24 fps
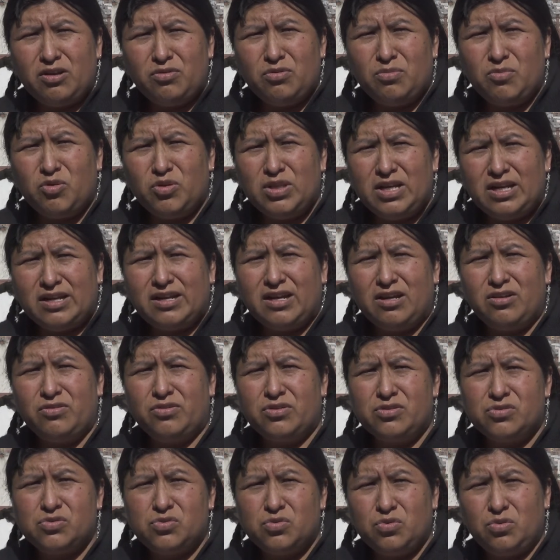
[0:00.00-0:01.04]
el humo del
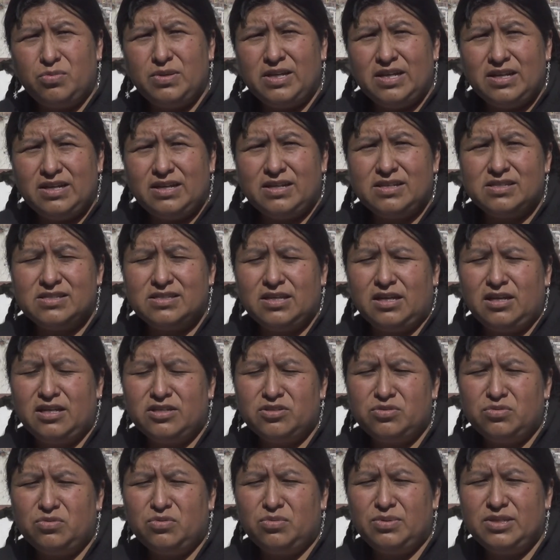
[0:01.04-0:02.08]
calor sube hacia
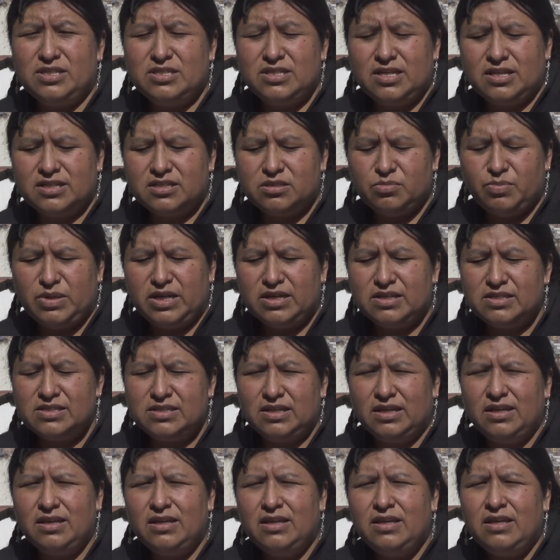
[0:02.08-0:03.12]
las nubes y
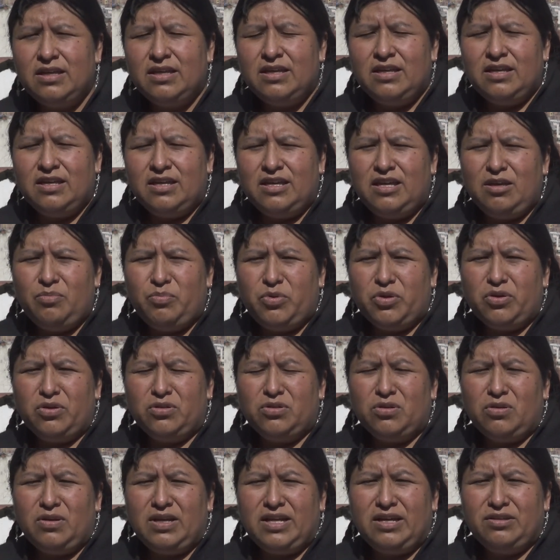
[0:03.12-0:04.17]
esparce. Y por
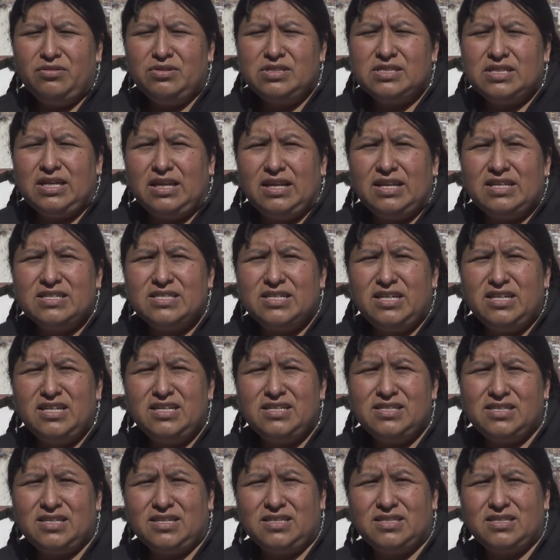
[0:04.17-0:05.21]
otro lado están las
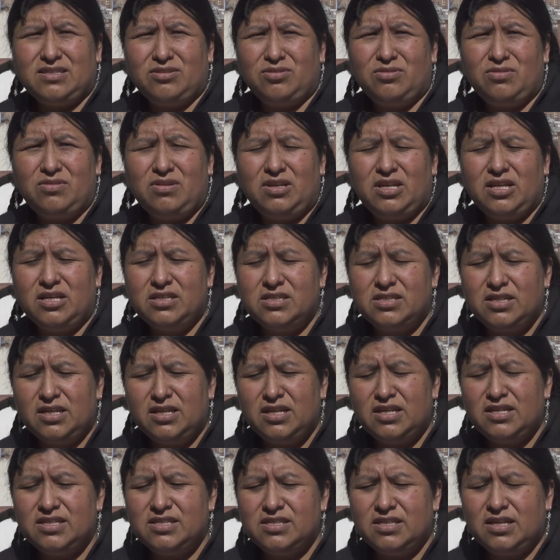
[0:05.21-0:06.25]
cenizas, ¿no? Las
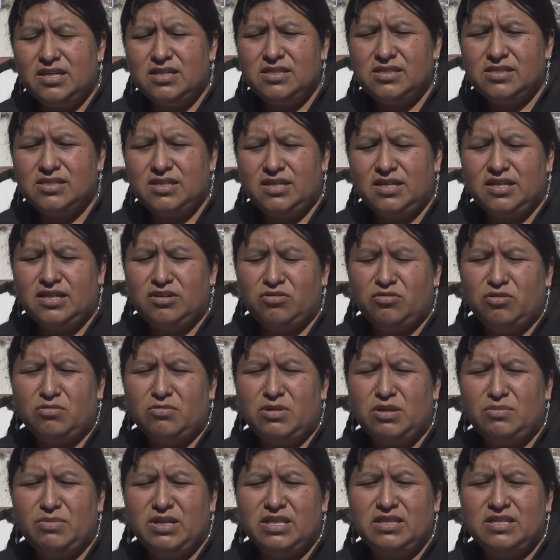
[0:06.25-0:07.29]
cenizas eh,
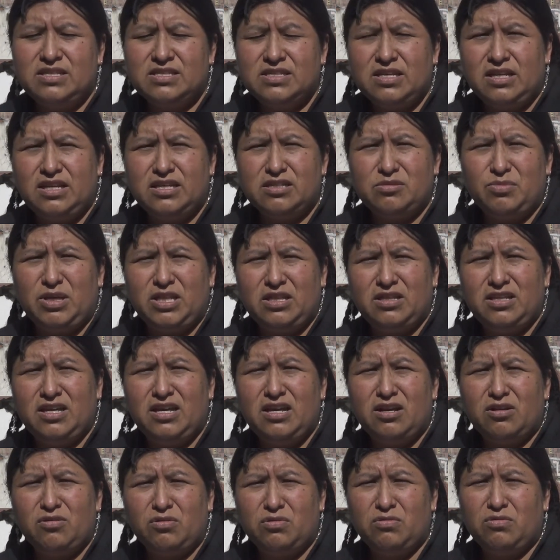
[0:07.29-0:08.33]
normalmente se las
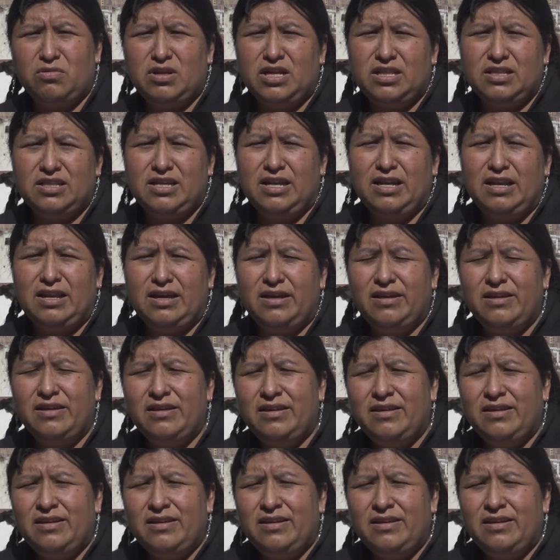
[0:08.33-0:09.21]
ventea con una tela